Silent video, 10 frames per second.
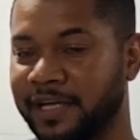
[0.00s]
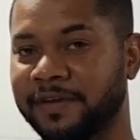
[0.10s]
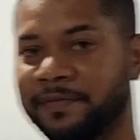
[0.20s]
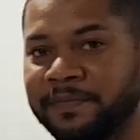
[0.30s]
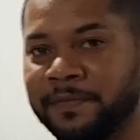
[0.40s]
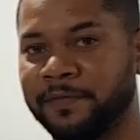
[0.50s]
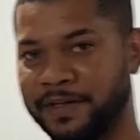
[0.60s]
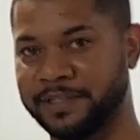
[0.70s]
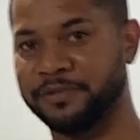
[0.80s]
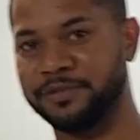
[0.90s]
nós ia
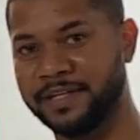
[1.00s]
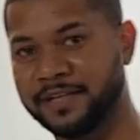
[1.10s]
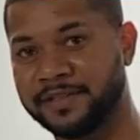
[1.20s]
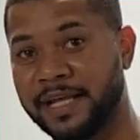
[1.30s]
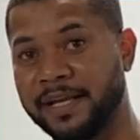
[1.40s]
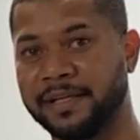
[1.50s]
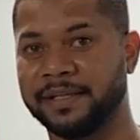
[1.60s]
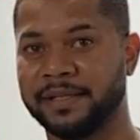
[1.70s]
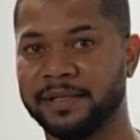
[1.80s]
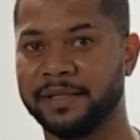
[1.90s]
fazer sucesso nela?
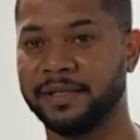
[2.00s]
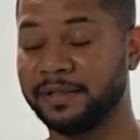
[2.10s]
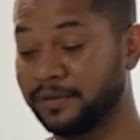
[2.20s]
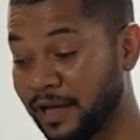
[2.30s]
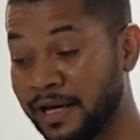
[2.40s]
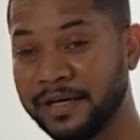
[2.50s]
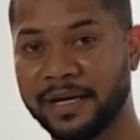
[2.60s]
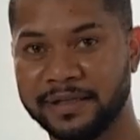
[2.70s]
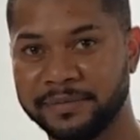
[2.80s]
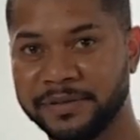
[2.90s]
Hum. Na
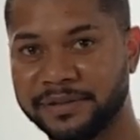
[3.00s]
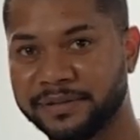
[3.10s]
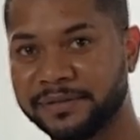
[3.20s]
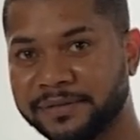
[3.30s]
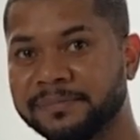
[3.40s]
arrancada, mano. É